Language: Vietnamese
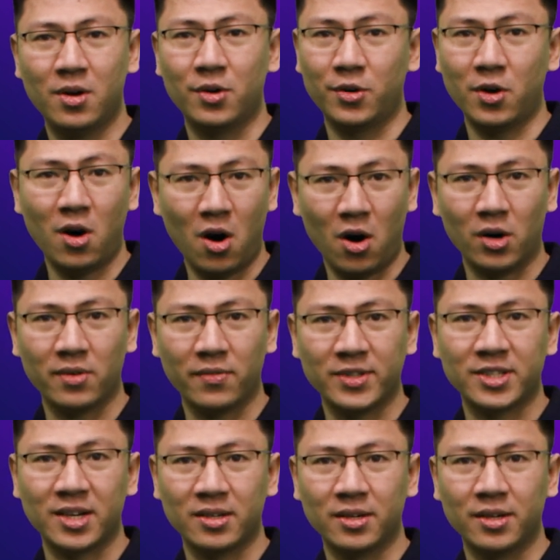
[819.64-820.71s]
Nó hỏi và
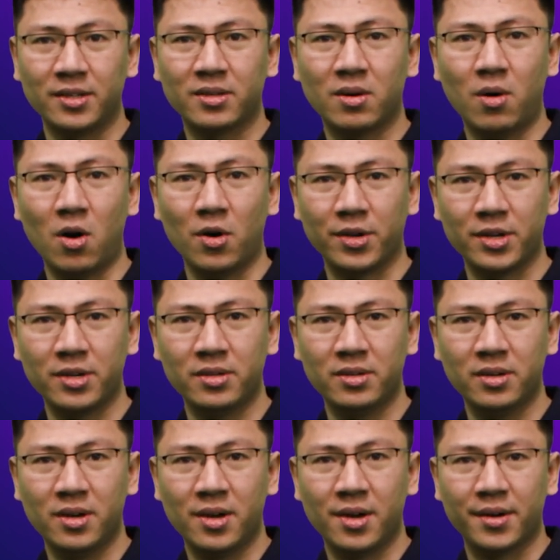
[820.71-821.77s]
trả lời những câu hỏi như
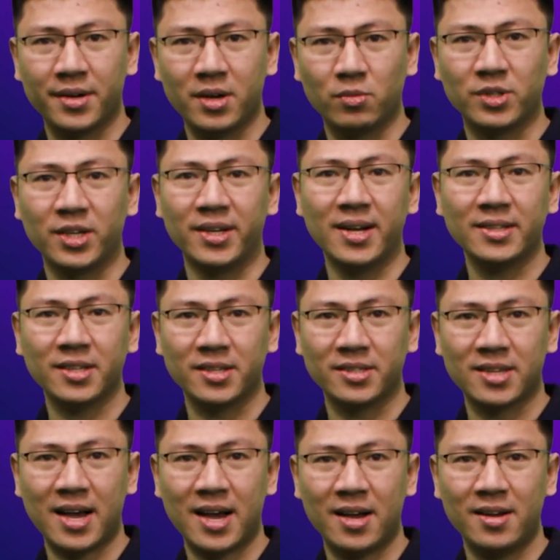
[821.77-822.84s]
điều gì đã xảy
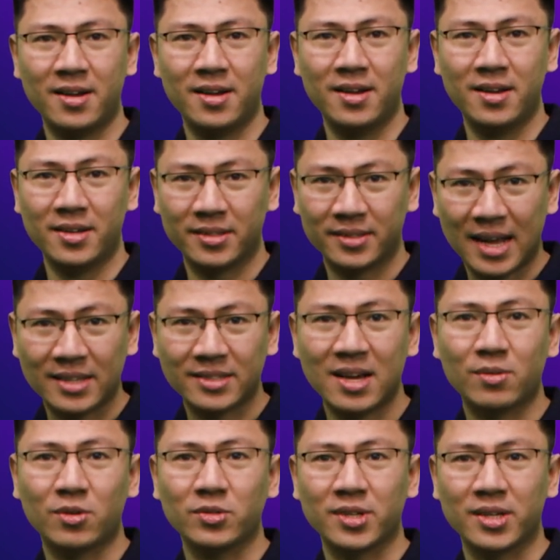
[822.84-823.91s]
ra, tại
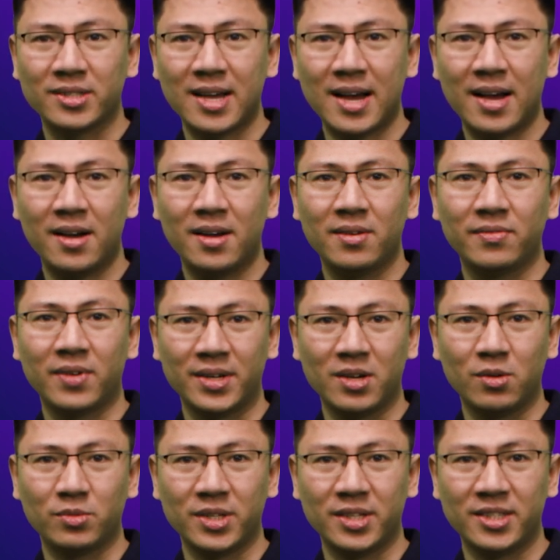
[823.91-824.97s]
sao nó xảy ra và
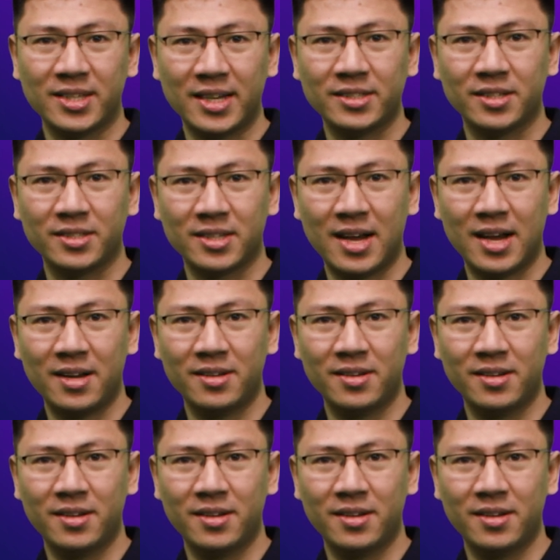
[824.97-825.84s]
điều gì sẽ xảy ra.